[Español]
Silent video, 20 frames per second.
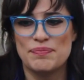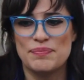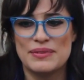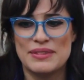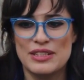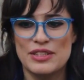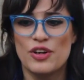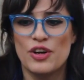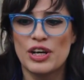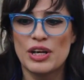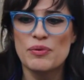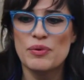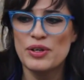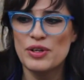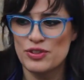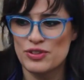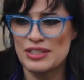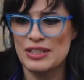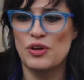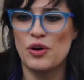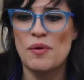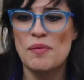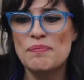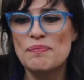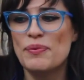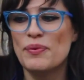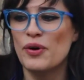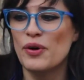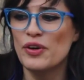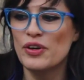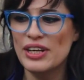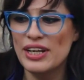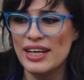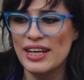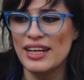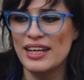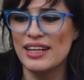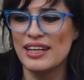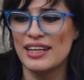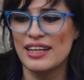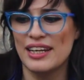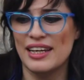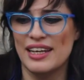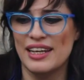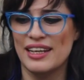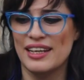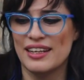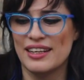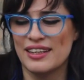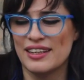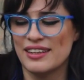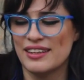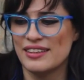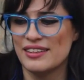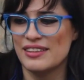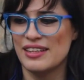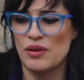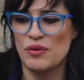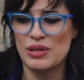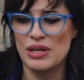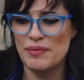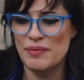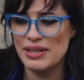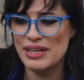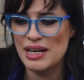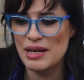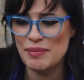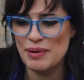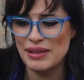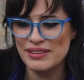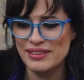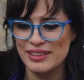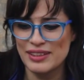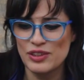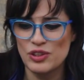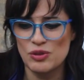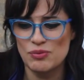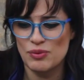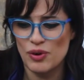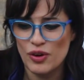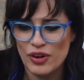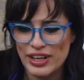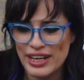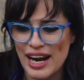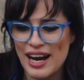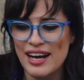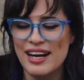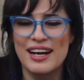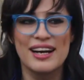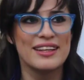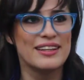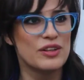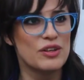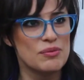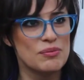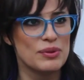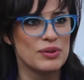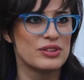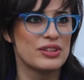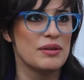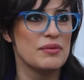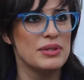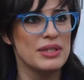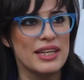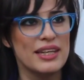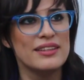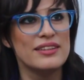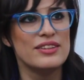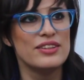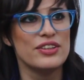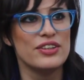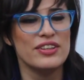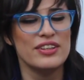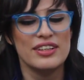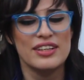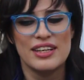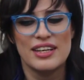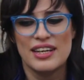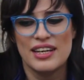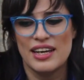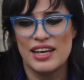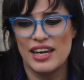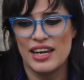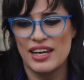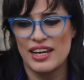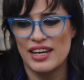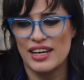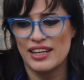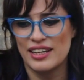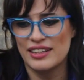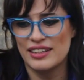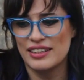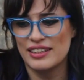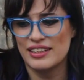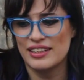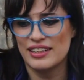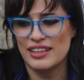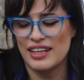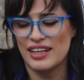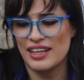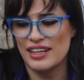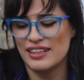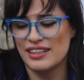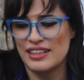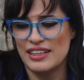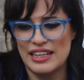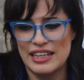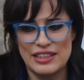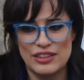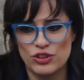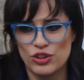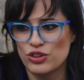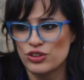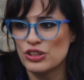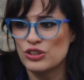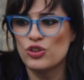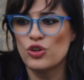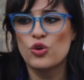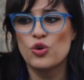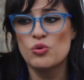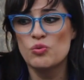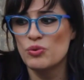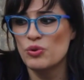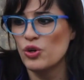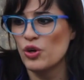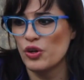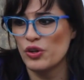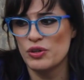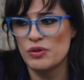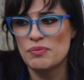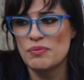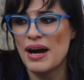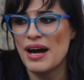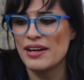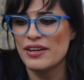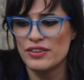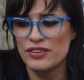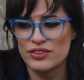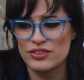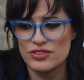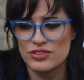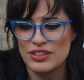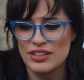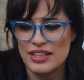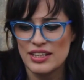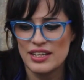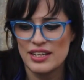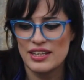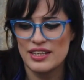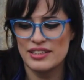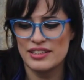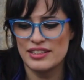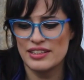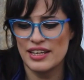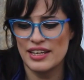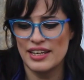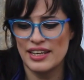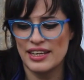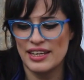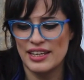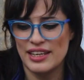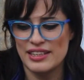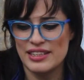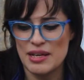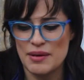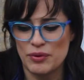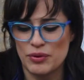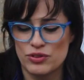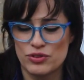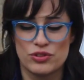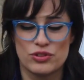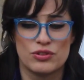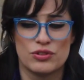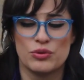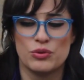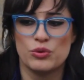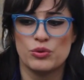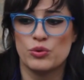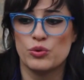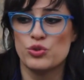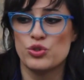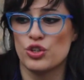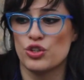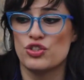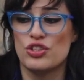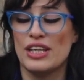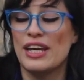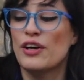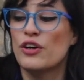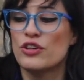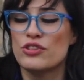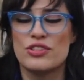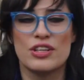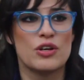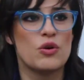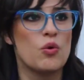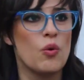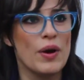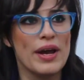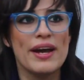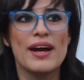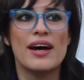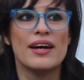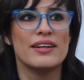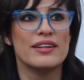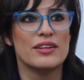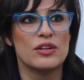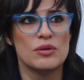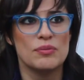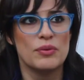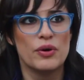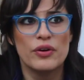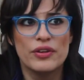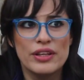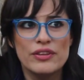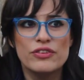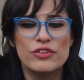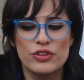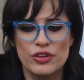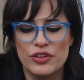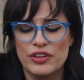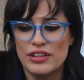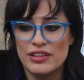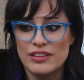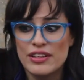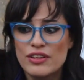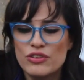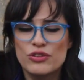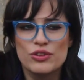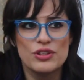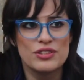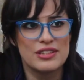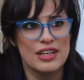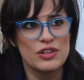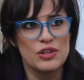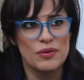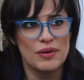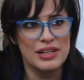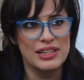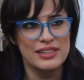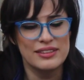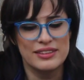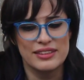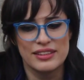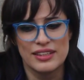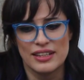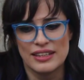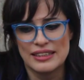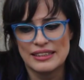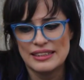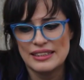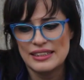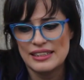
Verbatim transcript: sino que bueno, se compone, eh, de alguna manera mantiene como granjas de comportamiento en, todos estos cúmulos de humanos, eh, digamos, cuyos egos se juegan como dentro de, dentro de esa novelística.